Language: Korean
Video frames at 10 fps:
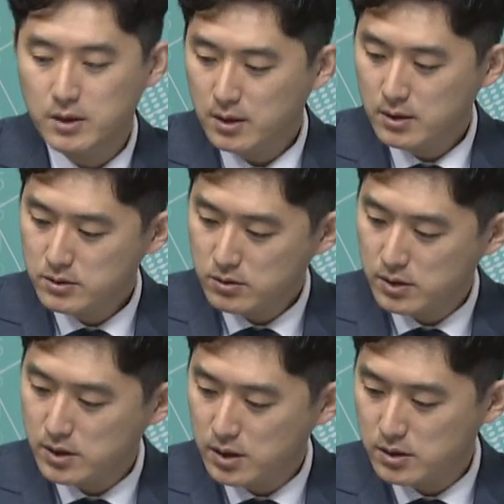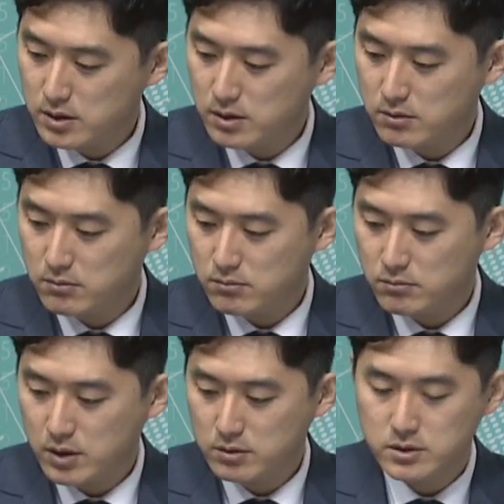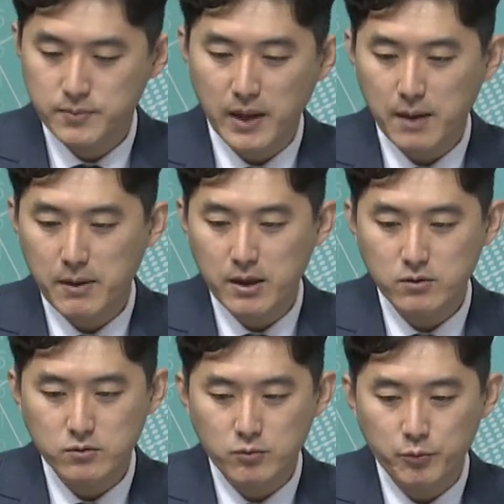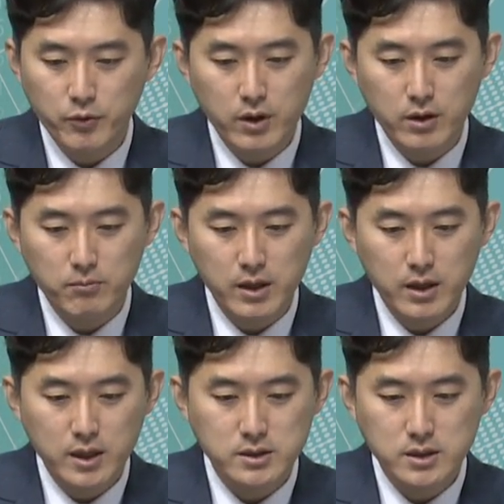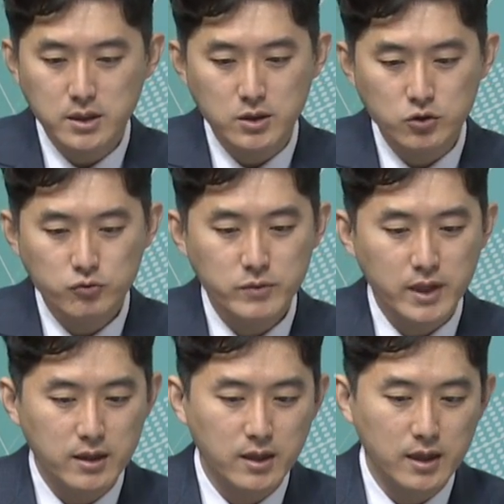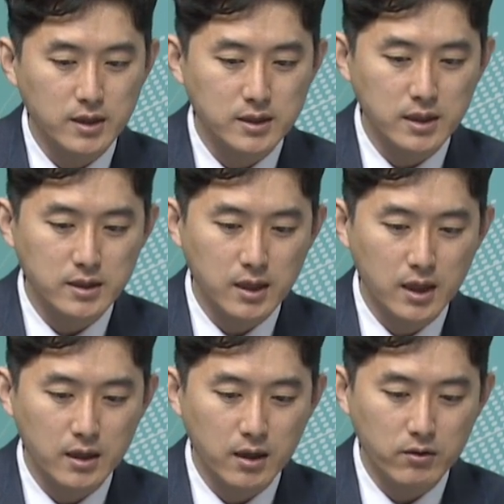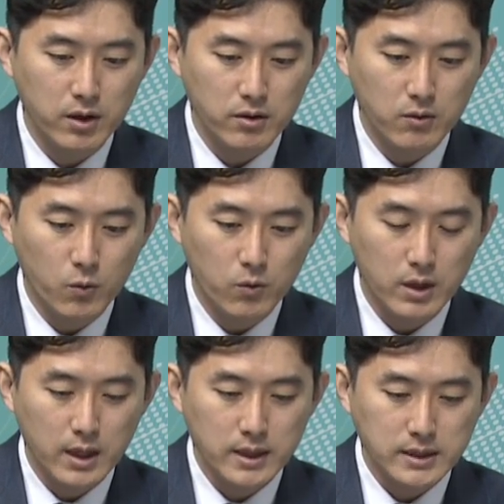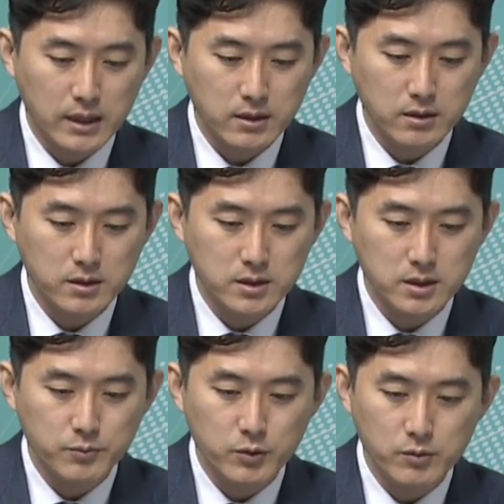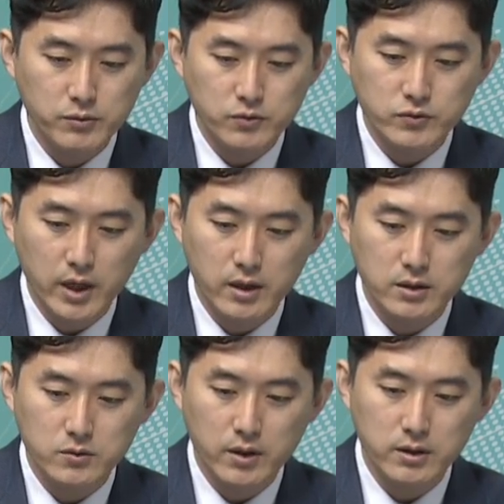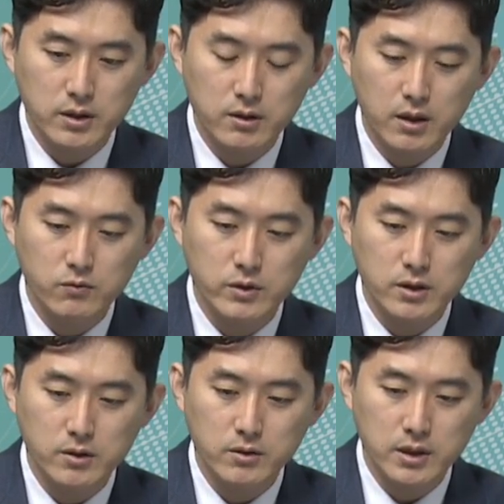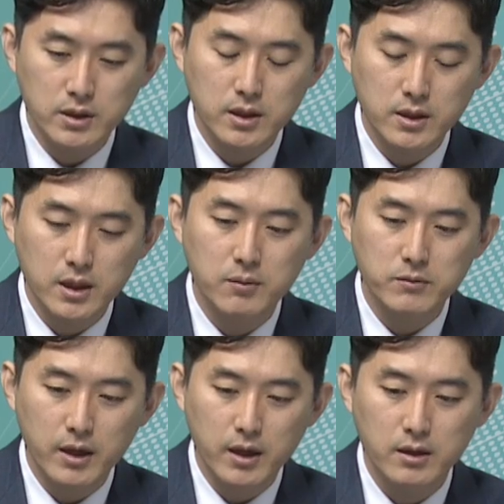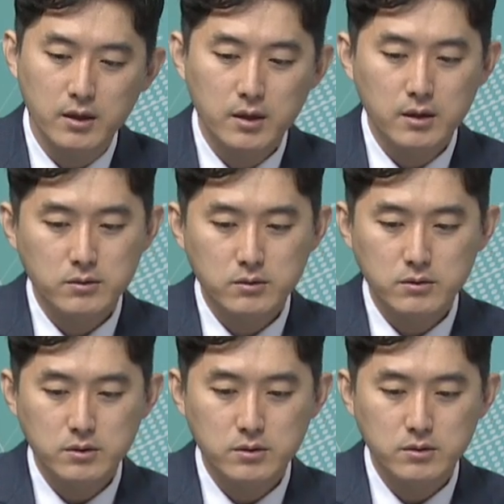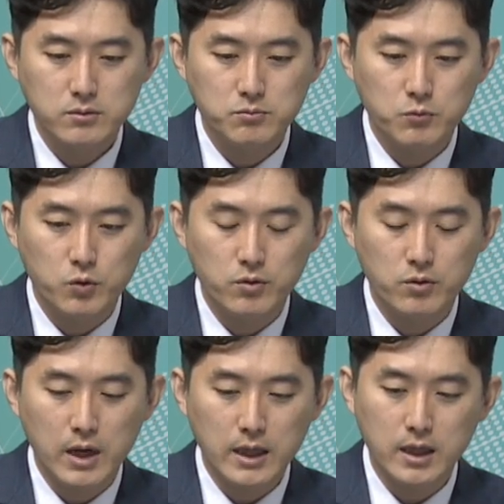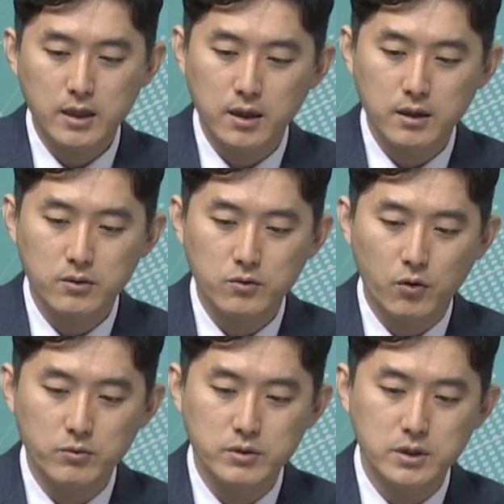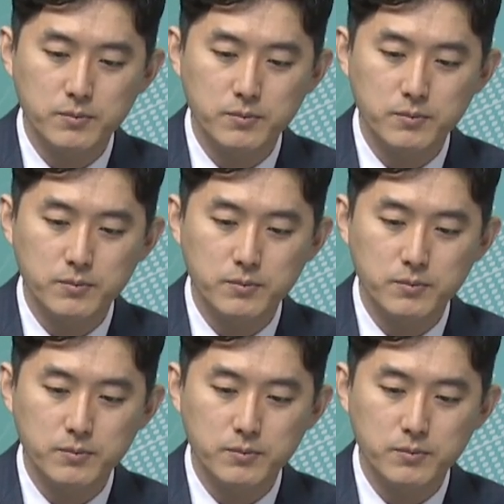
네. 저는 일단은 한 14만 원 정도 목표가 연말까지 음. 충분히 달성 가능하지 않을까. 계속해서 오, 작년 12월부터 우상향 기조 계속 이어가고 있고 있기 때문에 저는 뭐 하락에 대해서도 너무